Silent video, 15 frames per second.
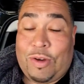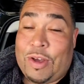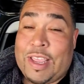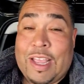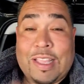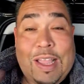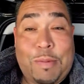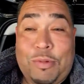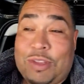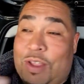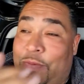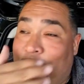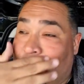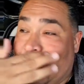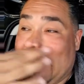Oye, estamos
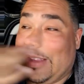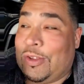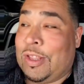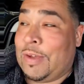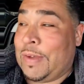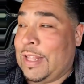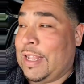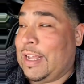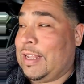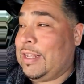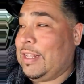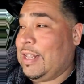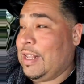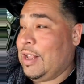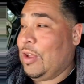disfrutando de verdad.
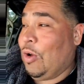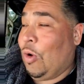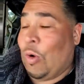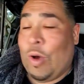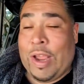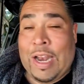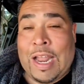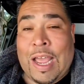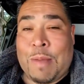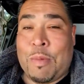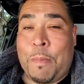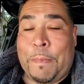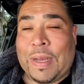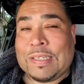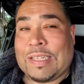Hoy la
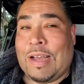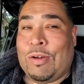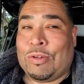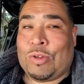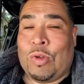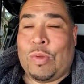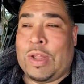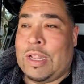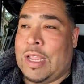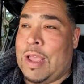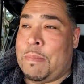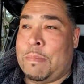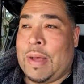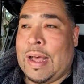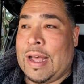hemos pasado todo el día
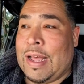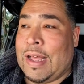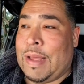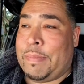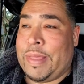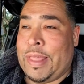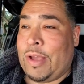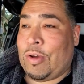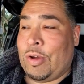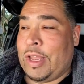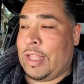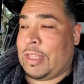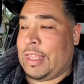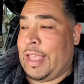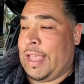en baja, me
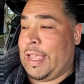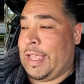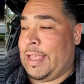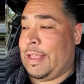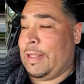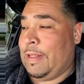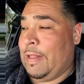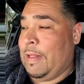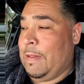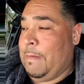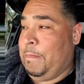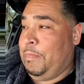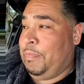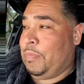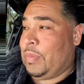desconecté
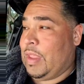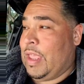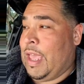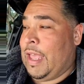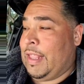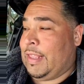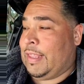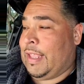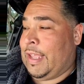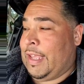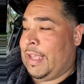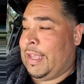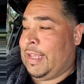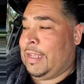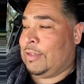
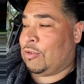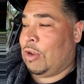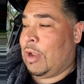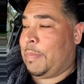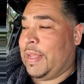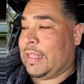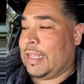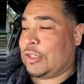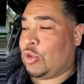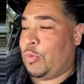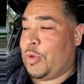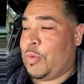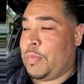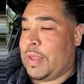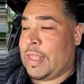este, solamente
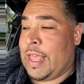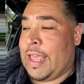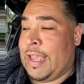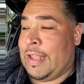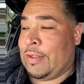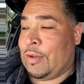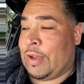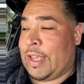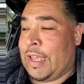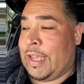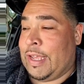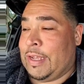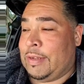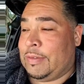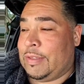subí un videito
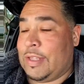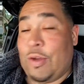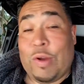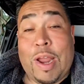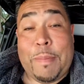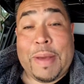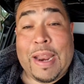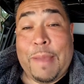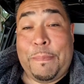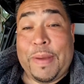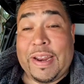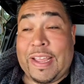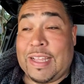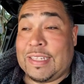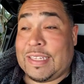que de una mala
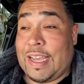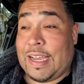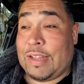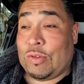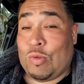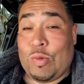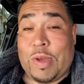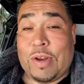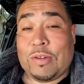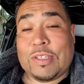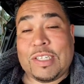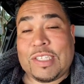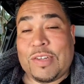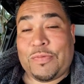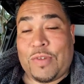experiencia que tuve, no
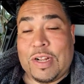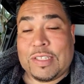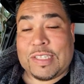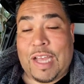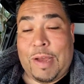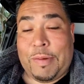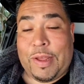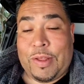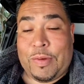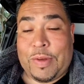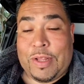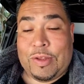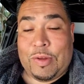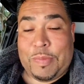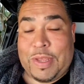sé si fue el sábado o
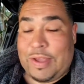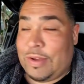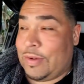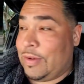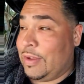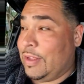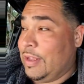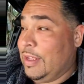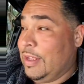el domingo.